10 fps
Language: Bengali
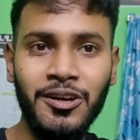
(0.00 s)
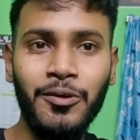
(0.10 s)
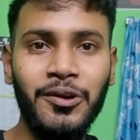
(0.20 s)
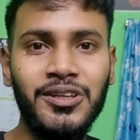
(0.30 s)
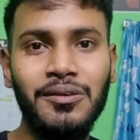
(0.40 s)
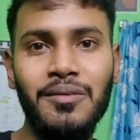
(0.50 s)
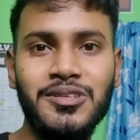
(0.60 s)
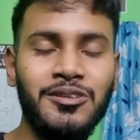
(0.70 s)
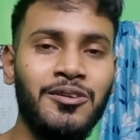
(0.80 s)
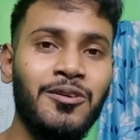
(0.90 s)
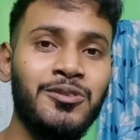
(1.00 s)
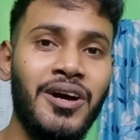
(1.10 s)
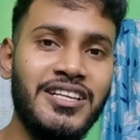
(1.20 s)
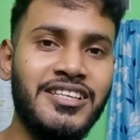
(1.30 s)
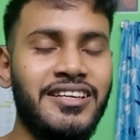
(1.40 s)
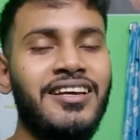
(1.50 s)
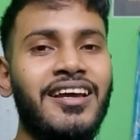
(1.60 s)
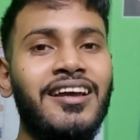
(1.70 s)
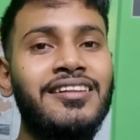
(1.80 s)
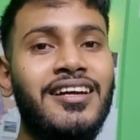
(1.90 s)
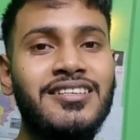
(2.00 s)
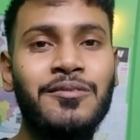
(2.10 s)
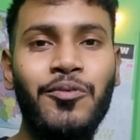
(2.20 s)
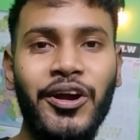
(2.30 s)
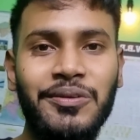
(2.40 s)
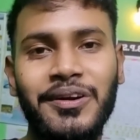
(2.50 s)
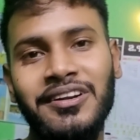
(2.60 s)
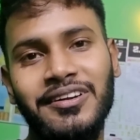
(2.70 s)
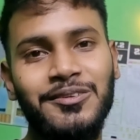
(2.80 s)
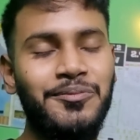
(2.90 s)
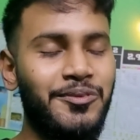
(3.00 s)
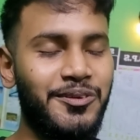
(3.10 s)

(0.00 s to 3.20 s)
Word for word: লোকের কথা বললাম সে ধরনের লোক তো আছেই তাছাড়া পকেট মারের একটু